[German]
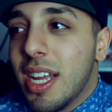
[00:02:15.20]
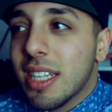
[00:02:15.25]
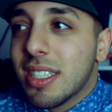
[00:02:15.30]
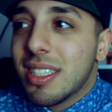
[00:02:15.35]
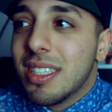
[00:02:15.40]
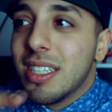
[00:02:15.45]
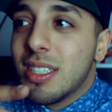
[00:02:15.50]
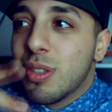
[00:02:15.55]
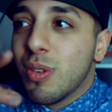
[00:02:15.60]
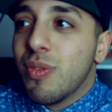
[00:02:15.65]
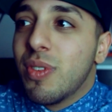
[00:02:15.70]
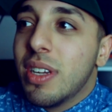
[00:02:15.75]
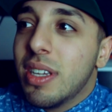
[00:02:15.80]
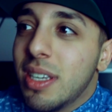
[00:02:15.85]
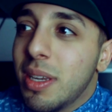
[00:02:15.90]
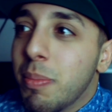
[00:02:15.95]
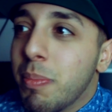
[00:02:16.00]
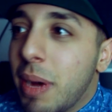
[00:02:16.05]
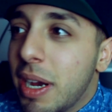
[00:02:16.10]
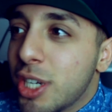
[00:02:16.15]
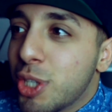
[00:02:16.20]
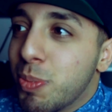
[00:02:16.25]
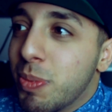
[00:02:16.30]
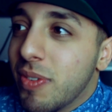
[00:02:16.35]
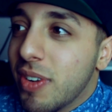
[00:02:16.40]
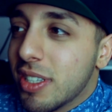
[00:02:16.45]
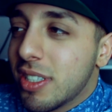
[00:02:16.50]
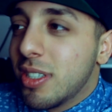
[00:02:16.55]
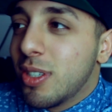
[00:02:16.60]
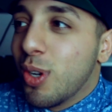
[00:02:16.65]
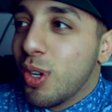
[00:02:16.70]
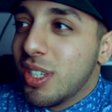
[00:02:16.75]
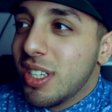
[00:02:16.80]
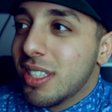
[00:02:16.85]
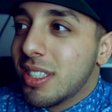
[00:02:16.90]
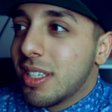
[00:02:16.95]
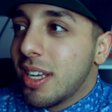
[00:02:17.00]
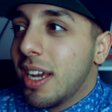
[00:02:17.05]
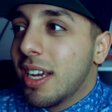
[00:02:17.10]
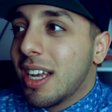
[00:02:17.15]
jetzt nicht so wie in dem Beispiel, was ich euch
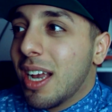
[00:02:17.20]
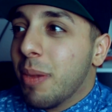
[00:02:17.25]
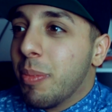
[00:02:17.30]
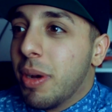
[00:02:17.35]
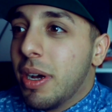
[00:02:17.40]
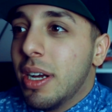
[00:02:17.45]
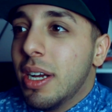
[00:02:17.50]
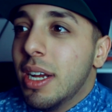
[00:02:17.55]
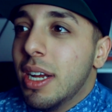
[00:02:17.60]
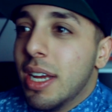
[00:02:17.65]
jetzt zeige, aber...